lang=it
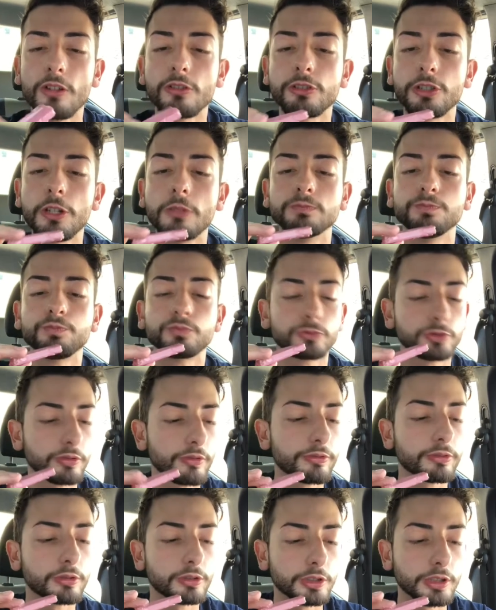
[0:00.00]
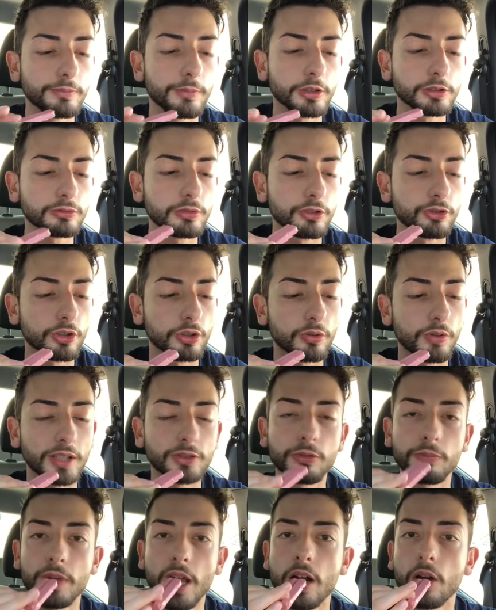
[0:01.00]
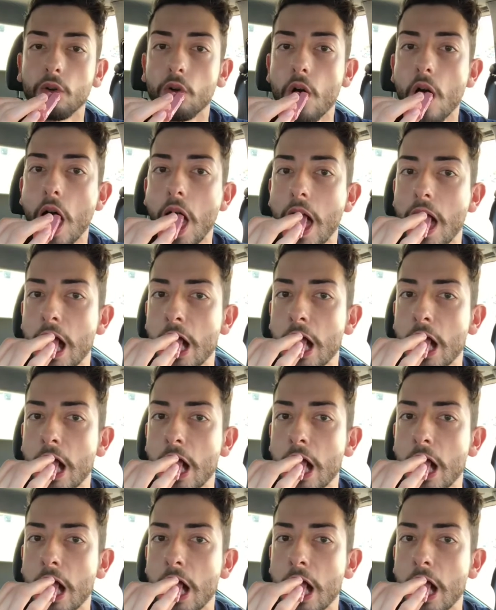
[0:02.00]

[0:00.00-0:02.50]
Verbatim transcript: sì, frutti di bosco e cioccolato bianco.